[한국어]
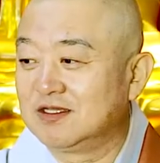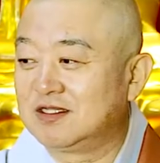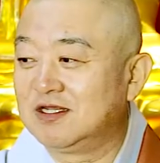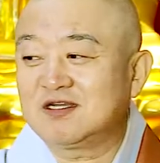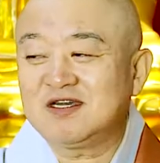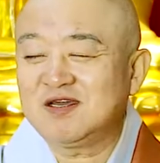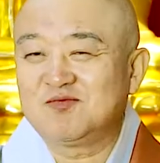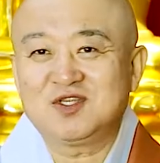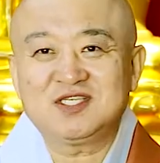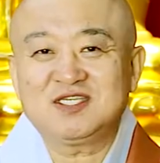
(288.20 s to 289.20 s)
길거리에
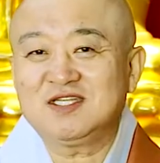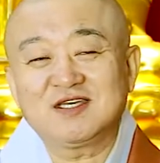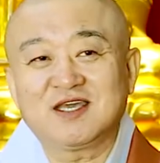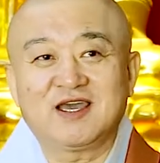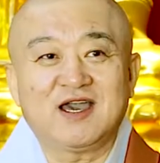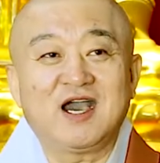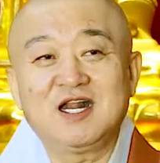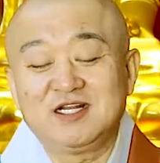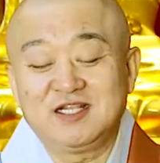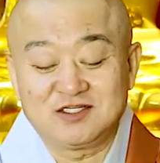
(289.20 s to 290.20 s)
부딪히는 게
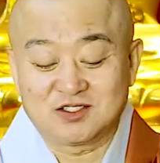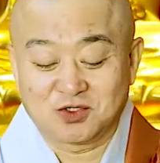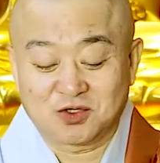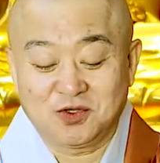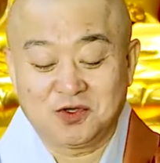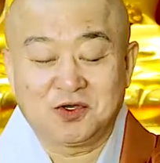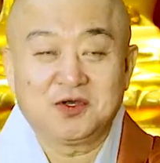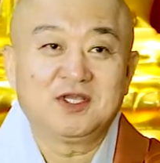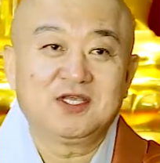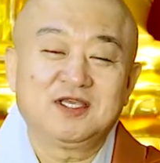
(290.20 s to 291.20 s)
알 일 정도로
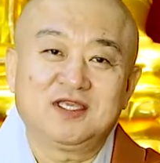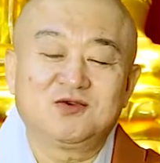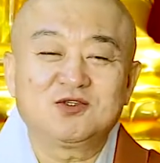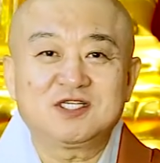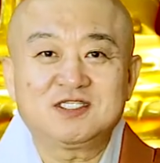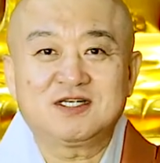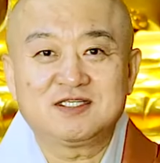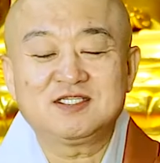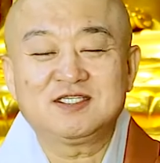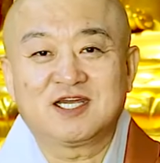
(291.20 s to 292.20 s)
인구 정책을
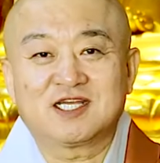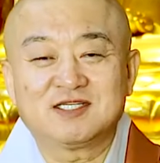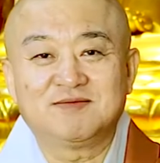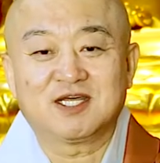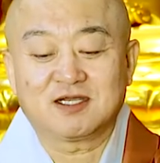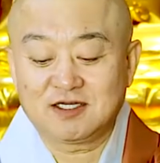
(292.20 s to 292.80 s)
쓰지 않았습니다.